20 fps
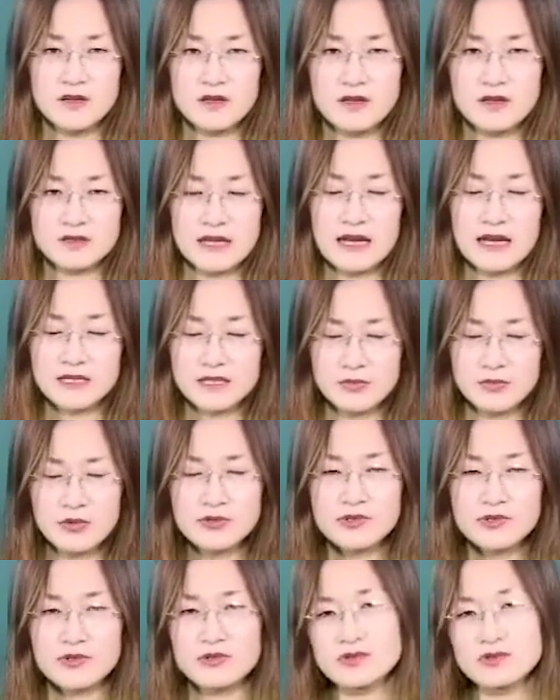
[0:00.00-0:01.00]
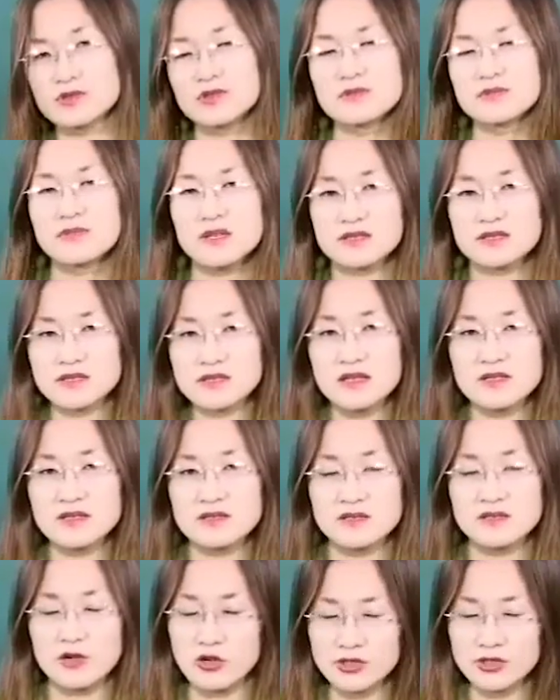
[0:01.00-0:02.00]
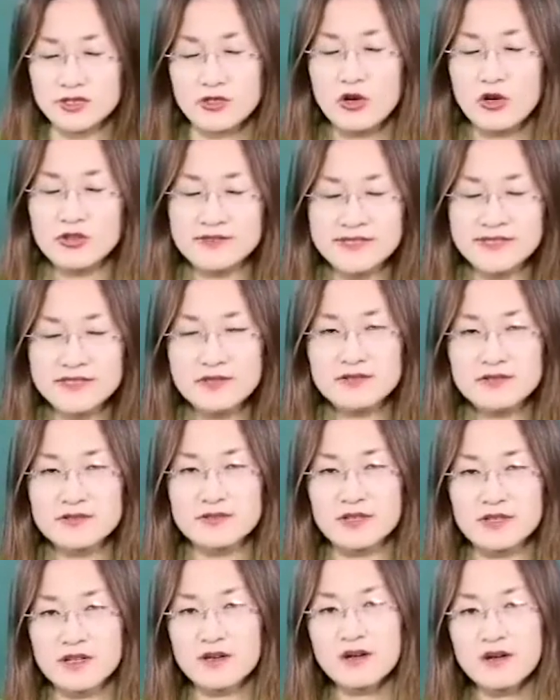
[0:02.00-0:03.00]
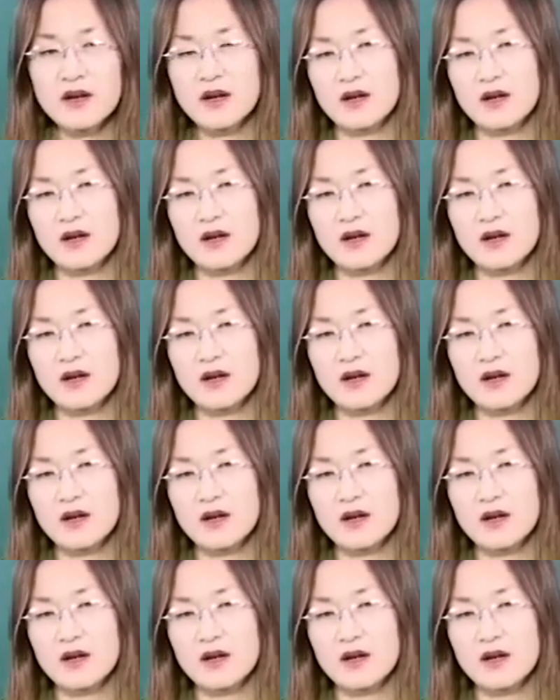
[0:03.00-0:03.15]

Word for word: 다 기본적으로 음악 시간을 거치셨는데요.